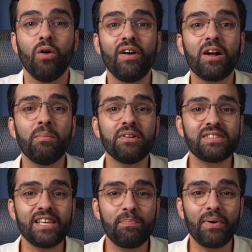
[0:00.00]
On va
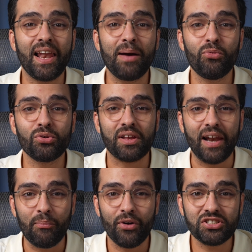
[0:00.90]
commencer par la montre
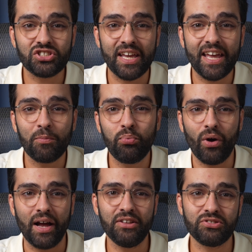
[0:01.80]
la moins chère
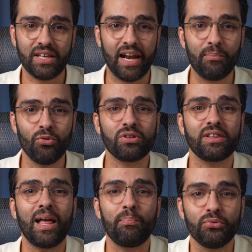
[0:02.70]
pour aller jusqu'à la
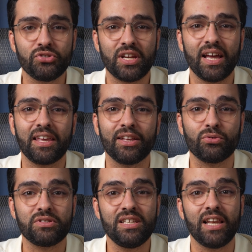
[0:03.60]
montre la plus chère qui est
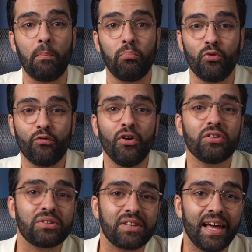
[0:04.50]
aussi la plus folle
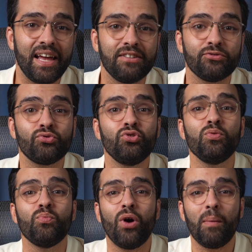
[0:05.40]
d'entre elles,
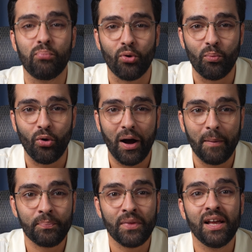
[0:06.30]
du moins pour moi.
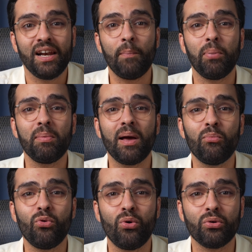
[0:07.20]
La première
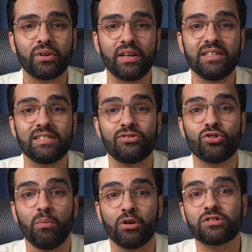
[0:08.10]
montre, et c'est
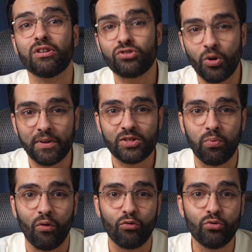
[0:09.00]
sûrement sans surprise
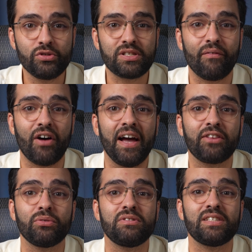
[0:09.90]
pour vous, ça va
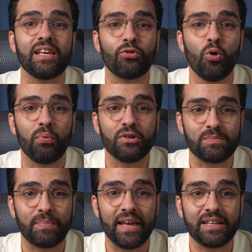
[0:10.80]
être une Seiko
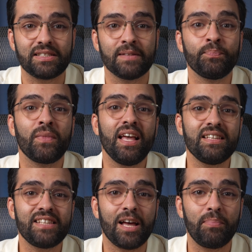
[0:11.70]
Prospex
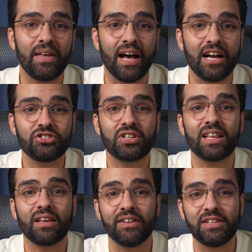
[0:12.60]
SRPH
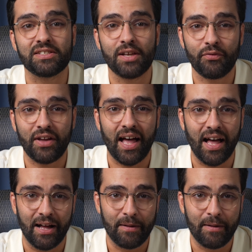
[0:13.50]
99K1.